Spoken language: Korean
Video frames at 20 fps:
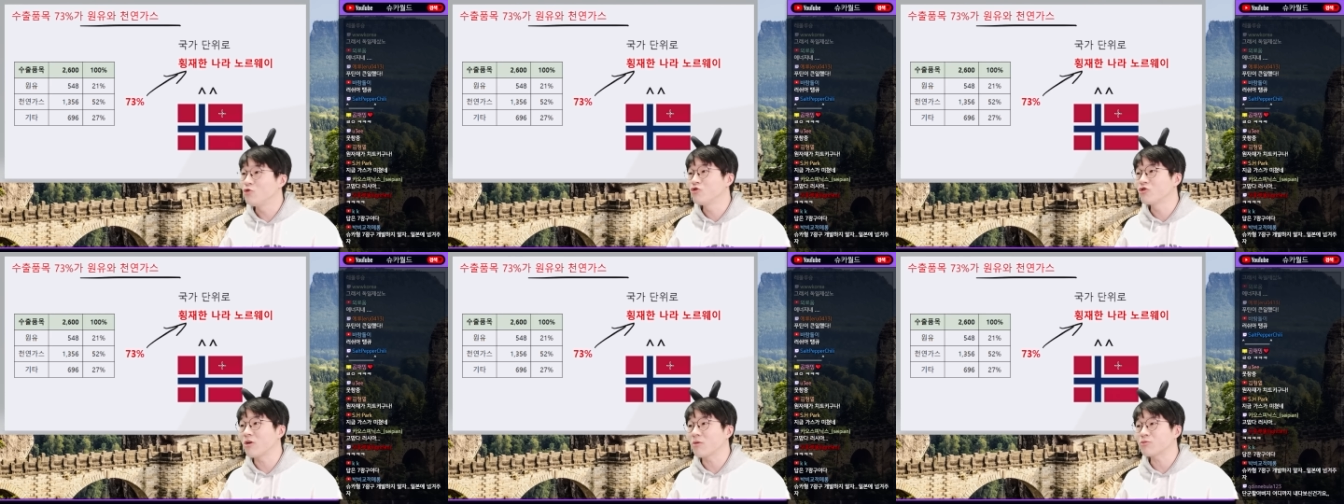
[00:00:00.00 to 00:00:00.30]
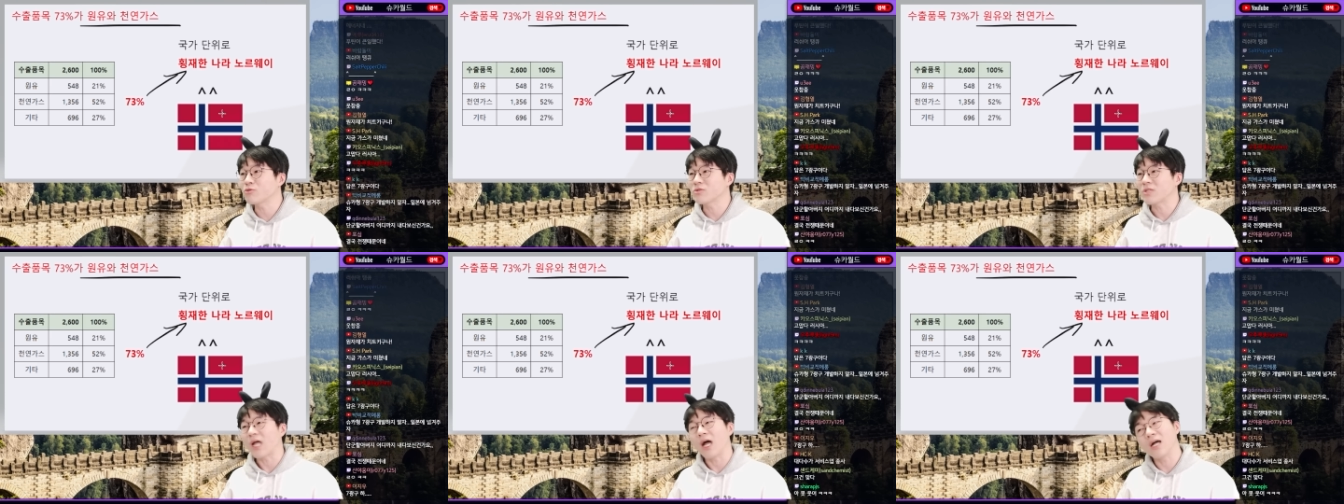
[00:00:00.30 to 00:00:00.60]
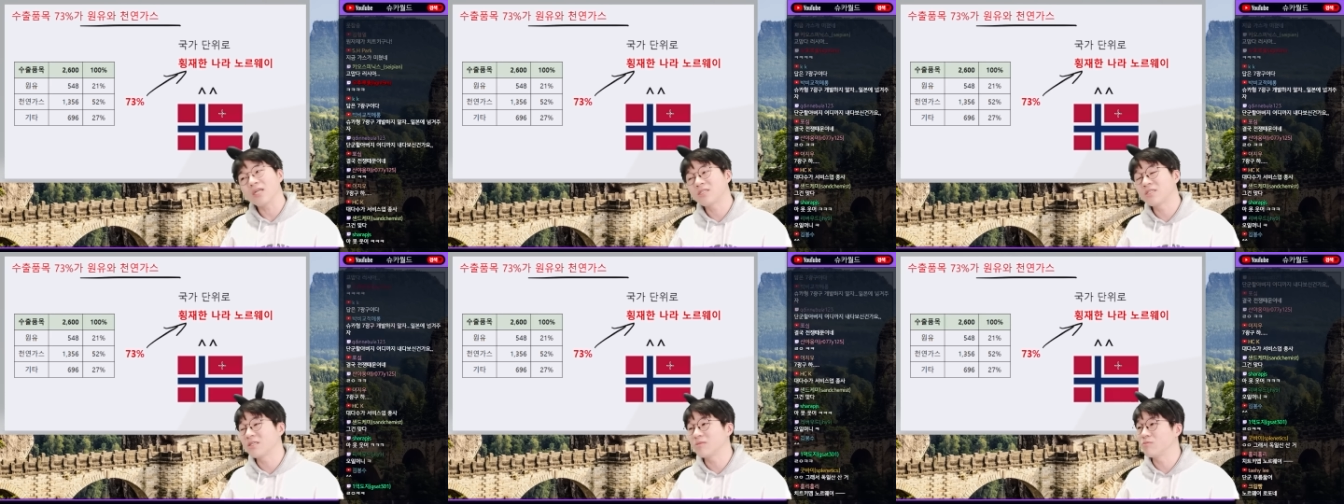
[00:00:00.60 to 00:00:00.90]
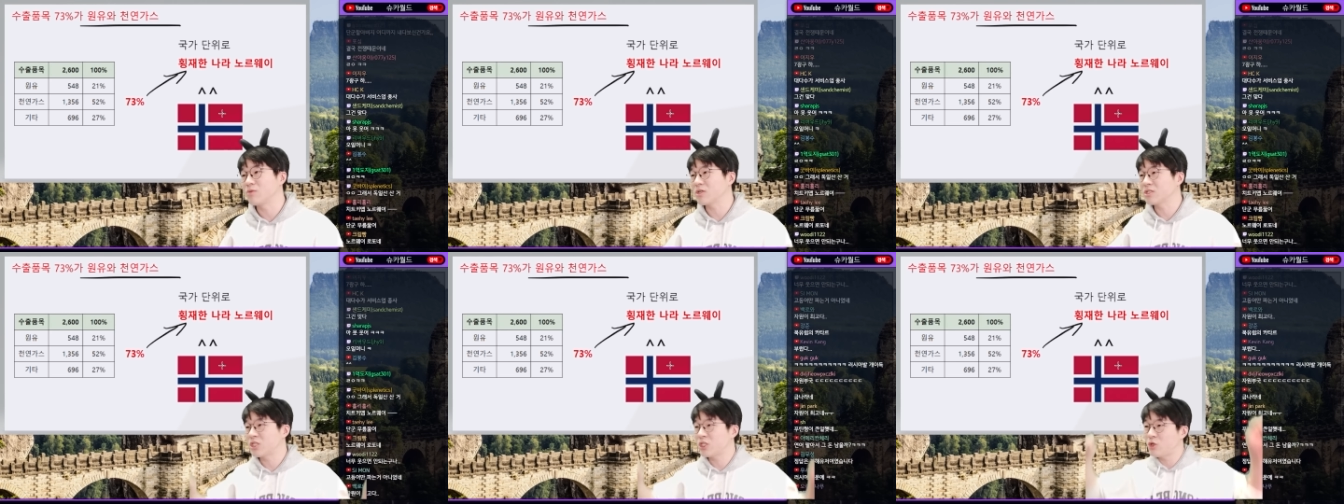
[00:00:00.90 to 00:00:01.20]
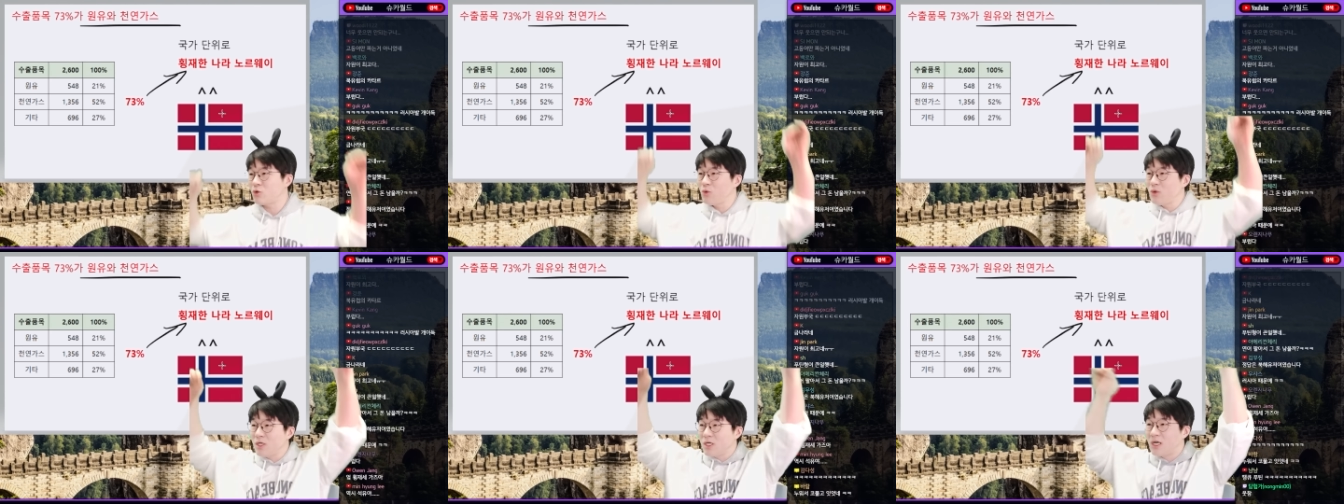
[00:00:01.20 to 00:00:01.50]
유럽도 다 지금 막
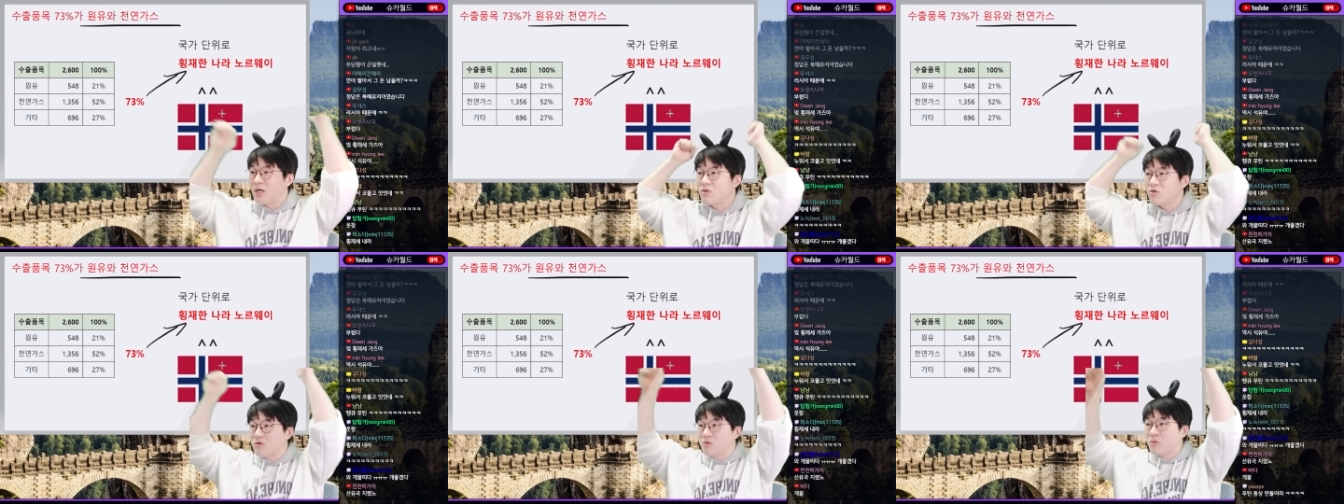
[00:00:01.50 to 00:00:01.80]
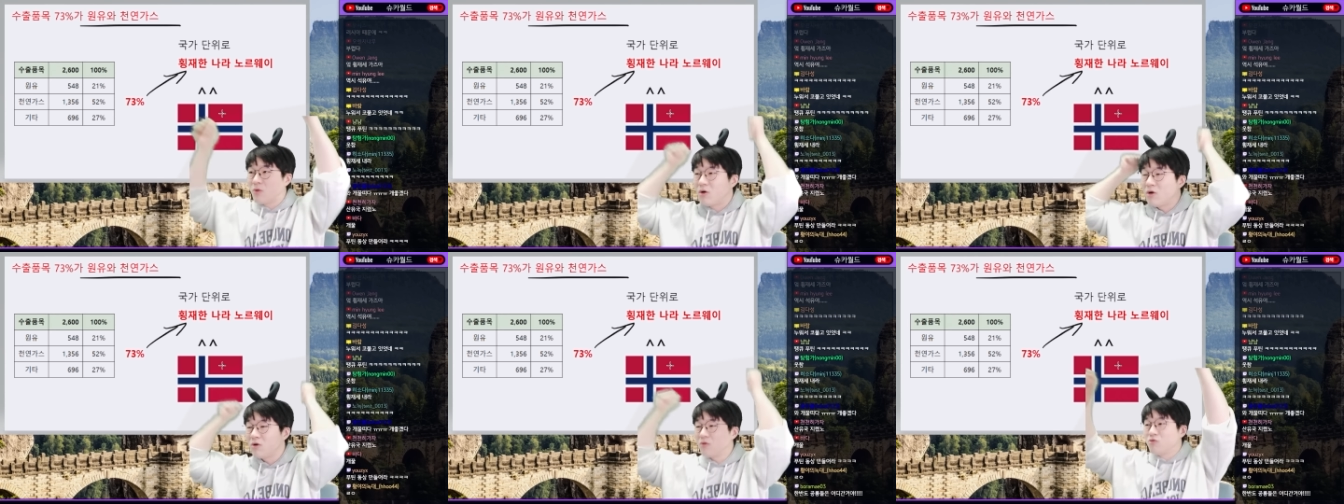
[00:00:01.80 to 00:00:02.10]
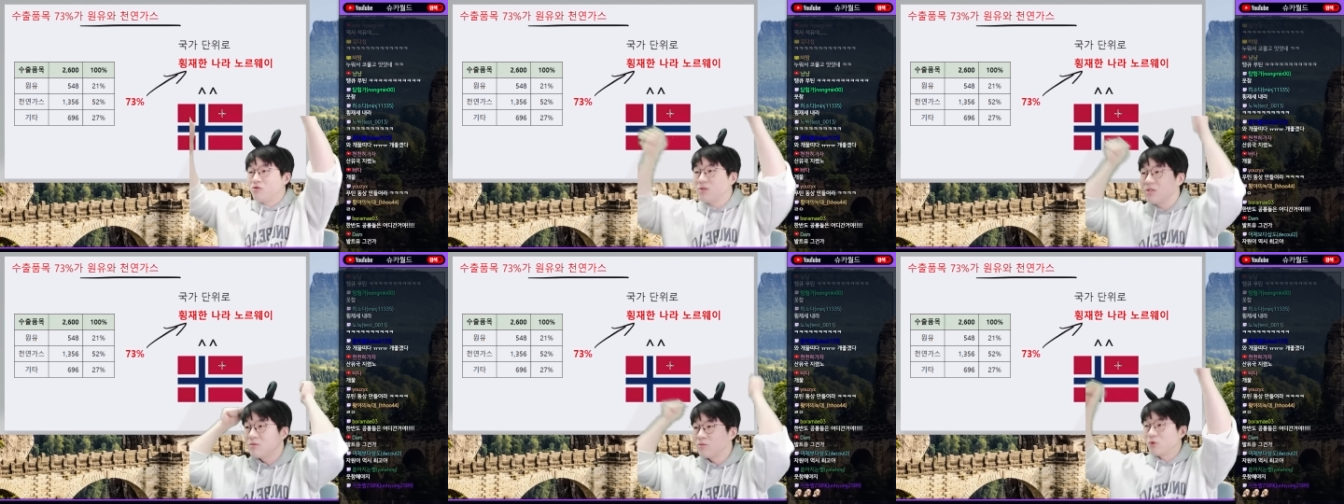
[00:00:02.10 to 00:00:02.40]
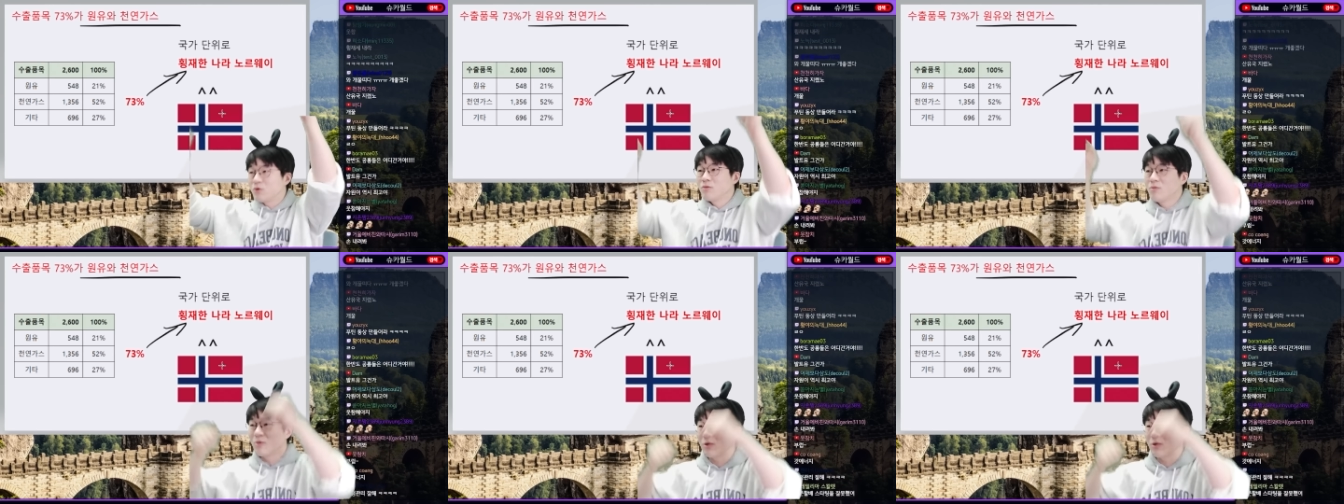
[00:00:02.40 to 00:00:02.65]
시위하고 뭐 우리 뭐뭐